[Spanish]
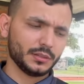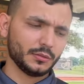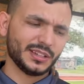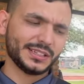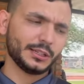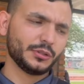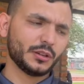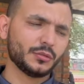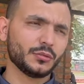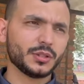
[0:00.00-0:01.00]
Lo que sí le
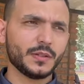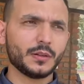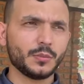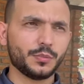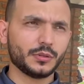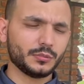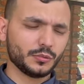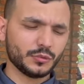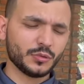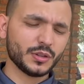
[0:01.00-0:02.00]
sugiero no llevarlo
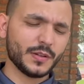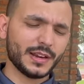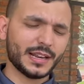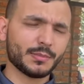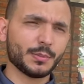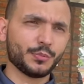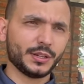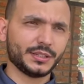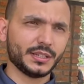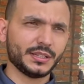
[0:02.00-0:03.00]
no llevar el arma
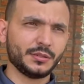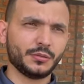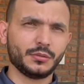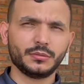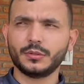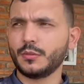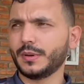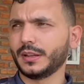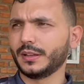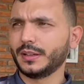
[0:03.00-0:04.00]
puesta, sino, hombre,